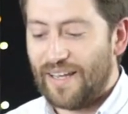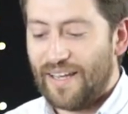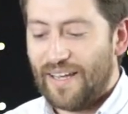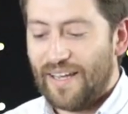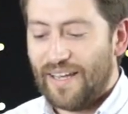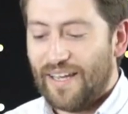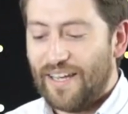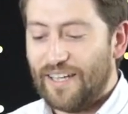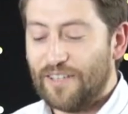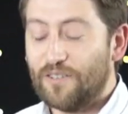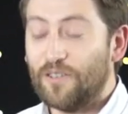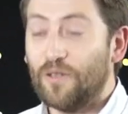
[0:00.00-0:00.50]

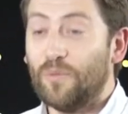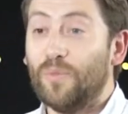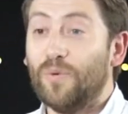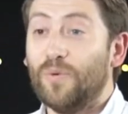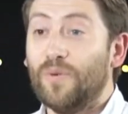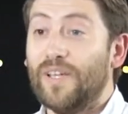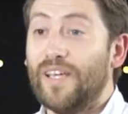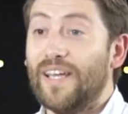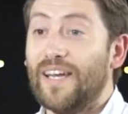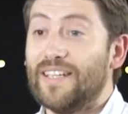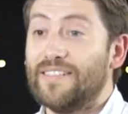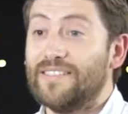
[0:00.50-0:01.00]
esto
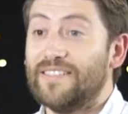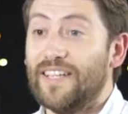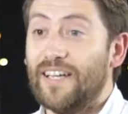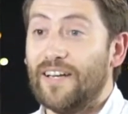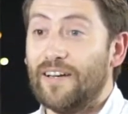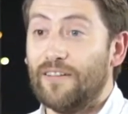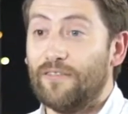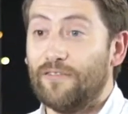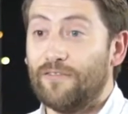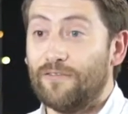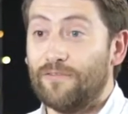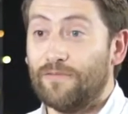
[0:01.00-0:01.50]
pudiera
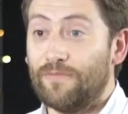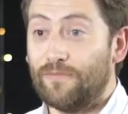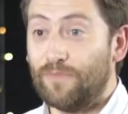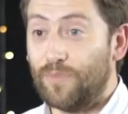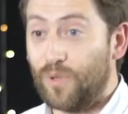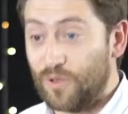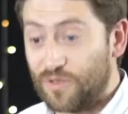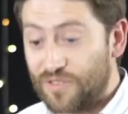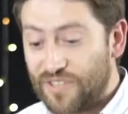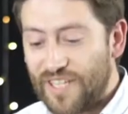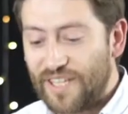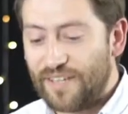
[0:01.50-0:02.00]
ser
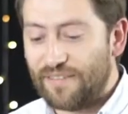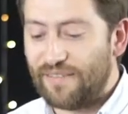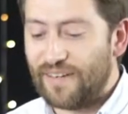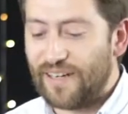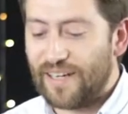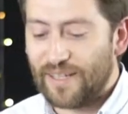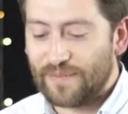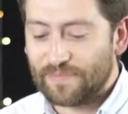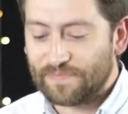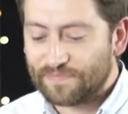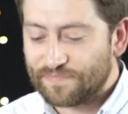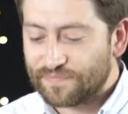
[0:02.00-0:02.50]

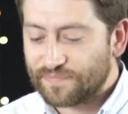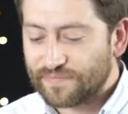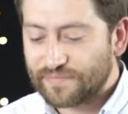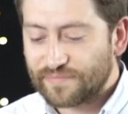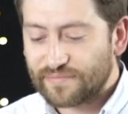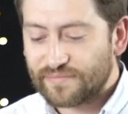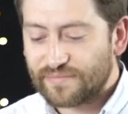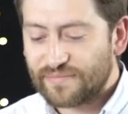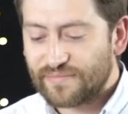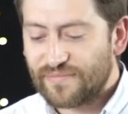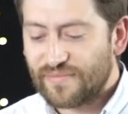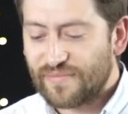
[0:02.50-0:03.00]
posible.
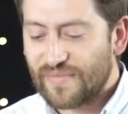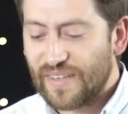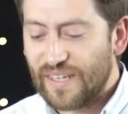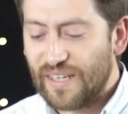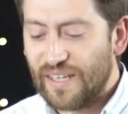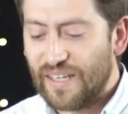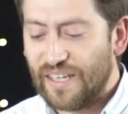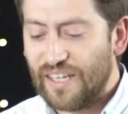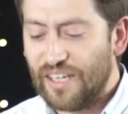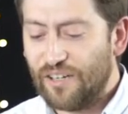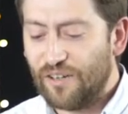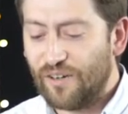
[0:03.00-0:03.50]

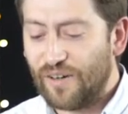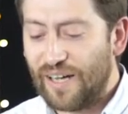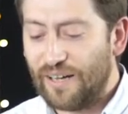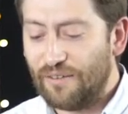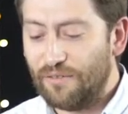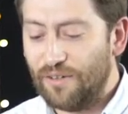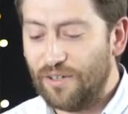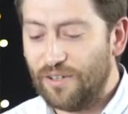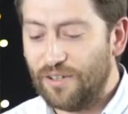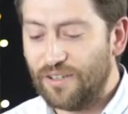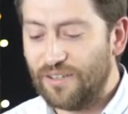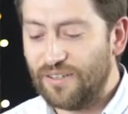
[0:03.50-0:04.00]
Y nos
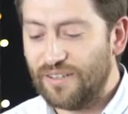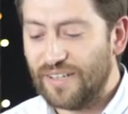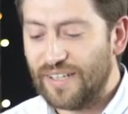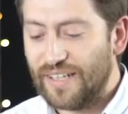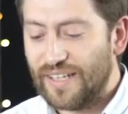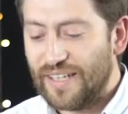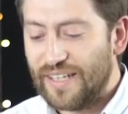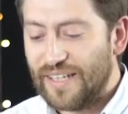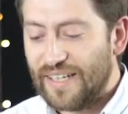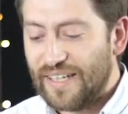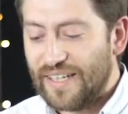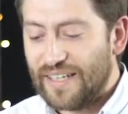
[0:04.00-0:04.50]
habló
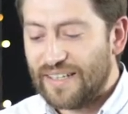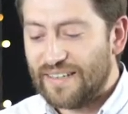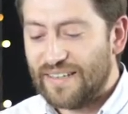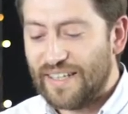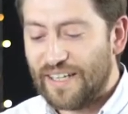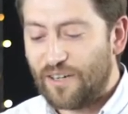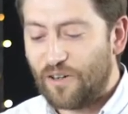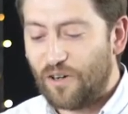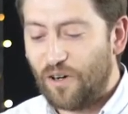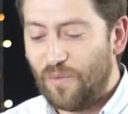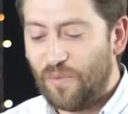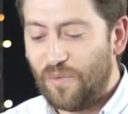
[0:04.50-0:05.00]

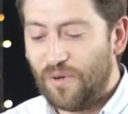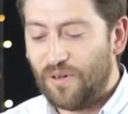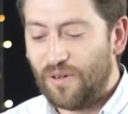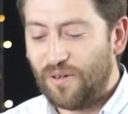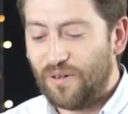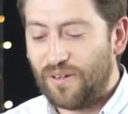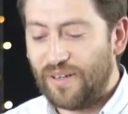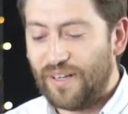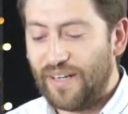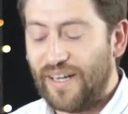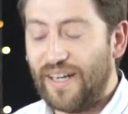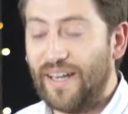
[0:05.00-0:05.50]
de
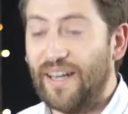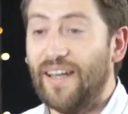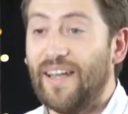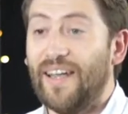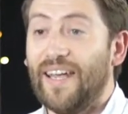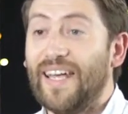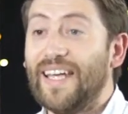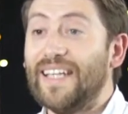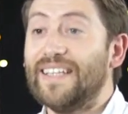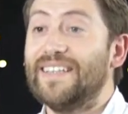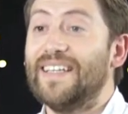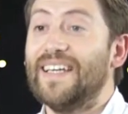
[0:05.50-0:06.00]
cómo
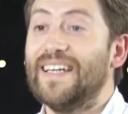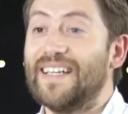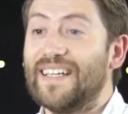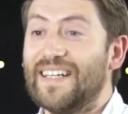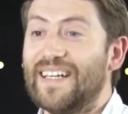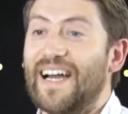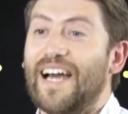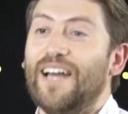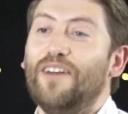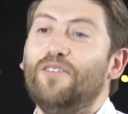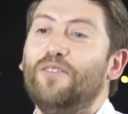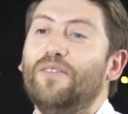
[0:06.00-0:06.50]
eh, este
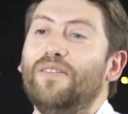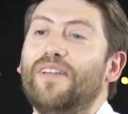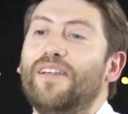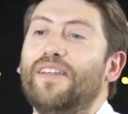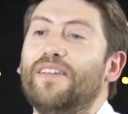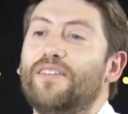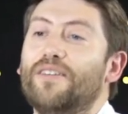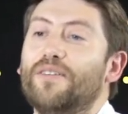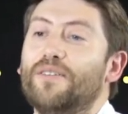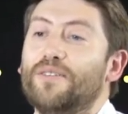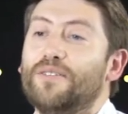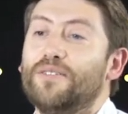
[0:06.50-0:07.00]
encargo
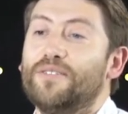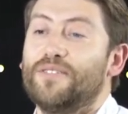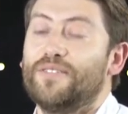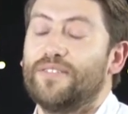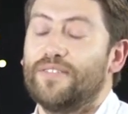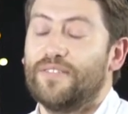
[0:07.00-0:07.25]
de Dios